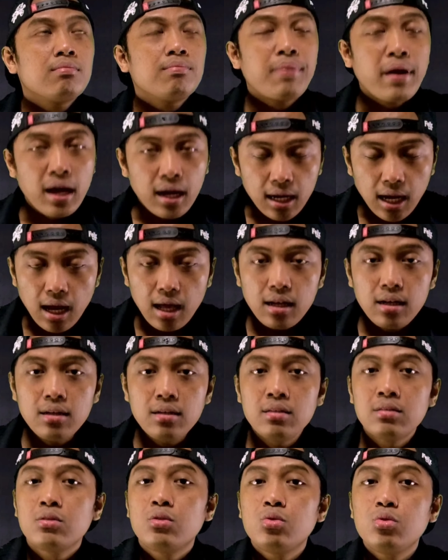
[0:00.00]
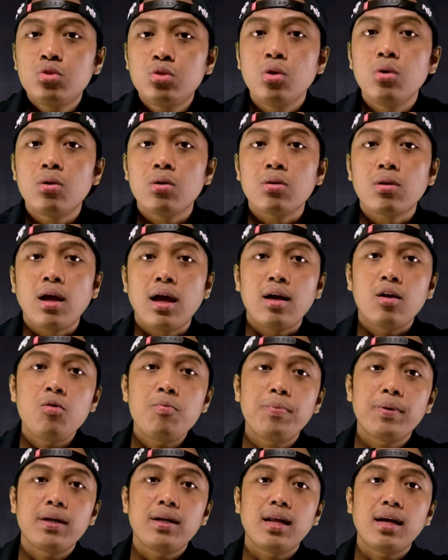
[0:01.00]
bahkan jujur aku
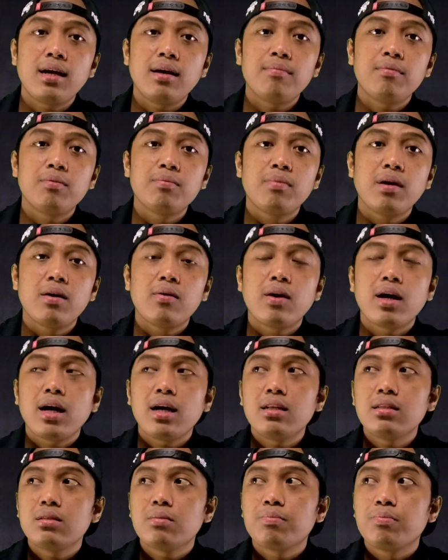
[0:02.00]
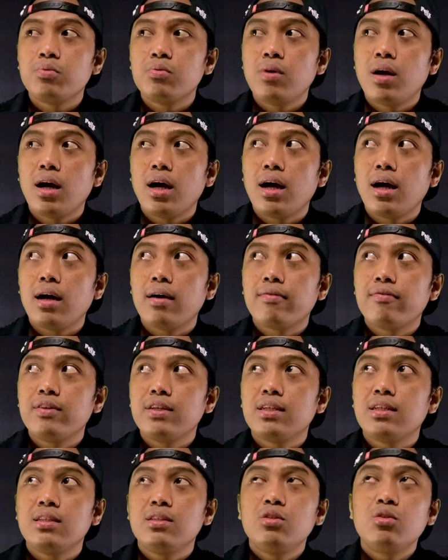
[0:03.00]
pernah membawakan sebuah
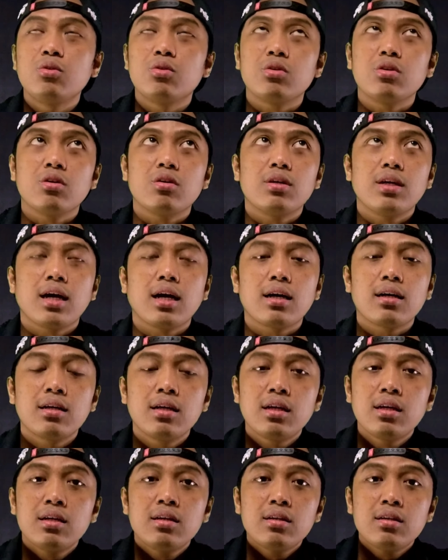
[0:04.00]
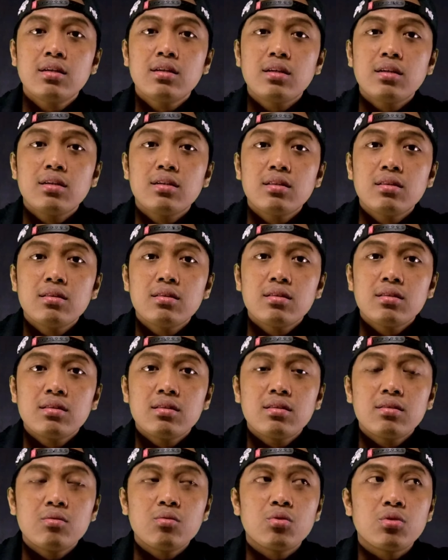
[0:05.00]
video ya yang
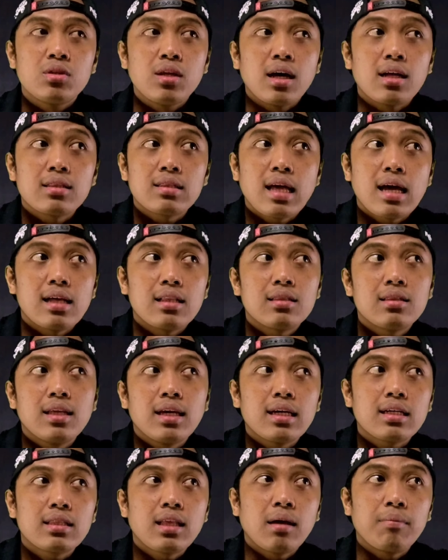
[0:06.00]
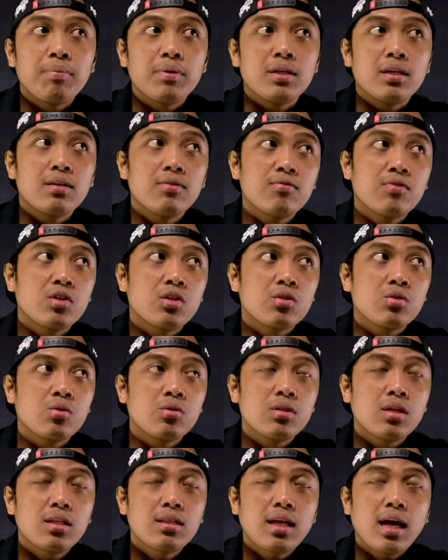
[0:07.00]
udah tak tag tak bikin
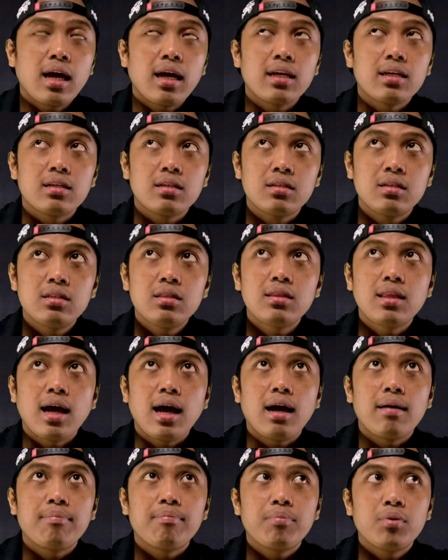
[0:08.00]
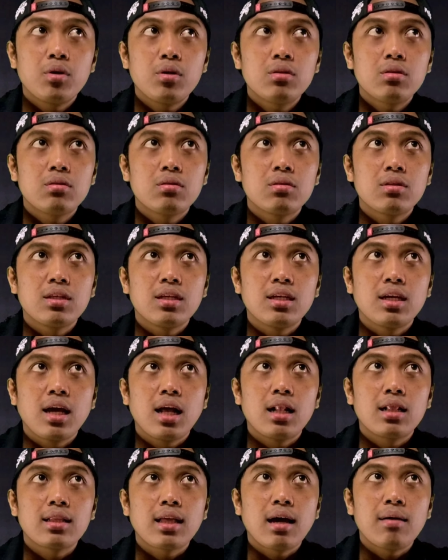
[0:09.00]
videonya tak edit tak upload
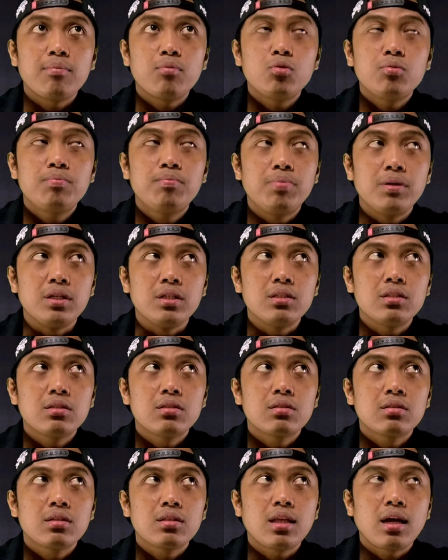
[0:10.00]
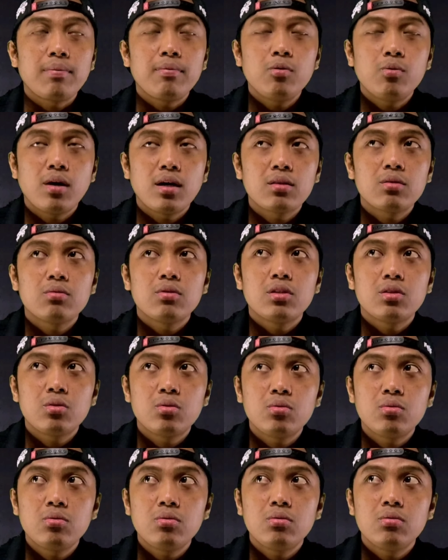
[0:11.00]
tinggal tak publish tetapi waktu
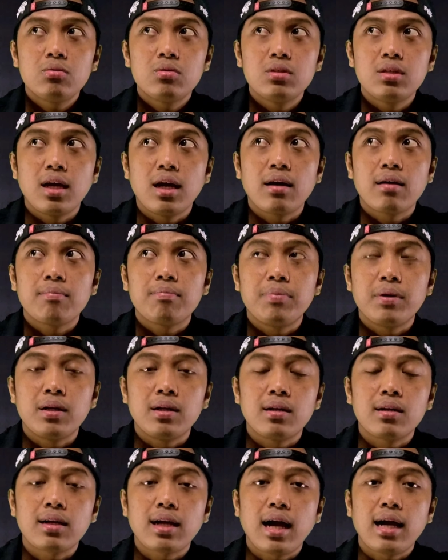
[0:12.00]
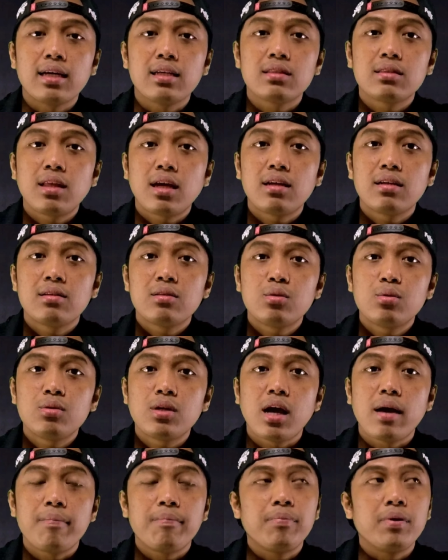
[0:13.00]
itu yang berkaitan itu
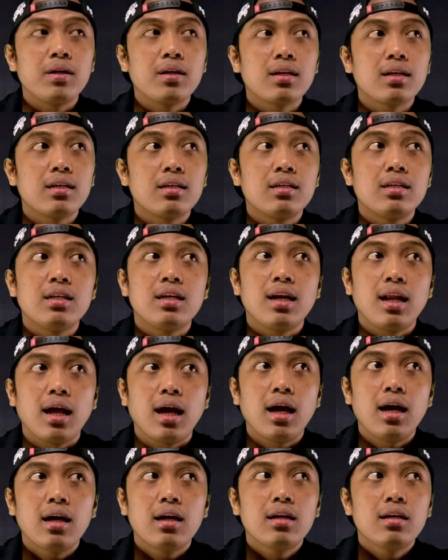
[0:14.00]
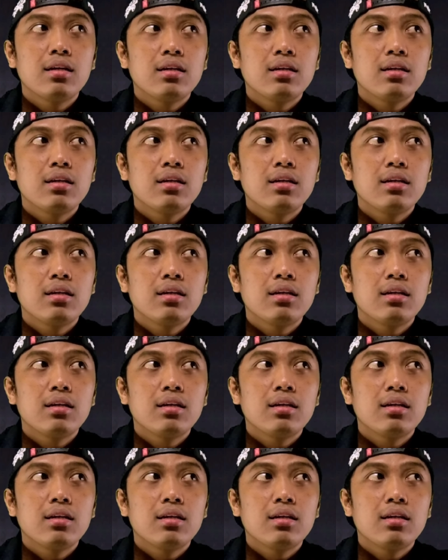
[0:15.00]
nggak berkehendak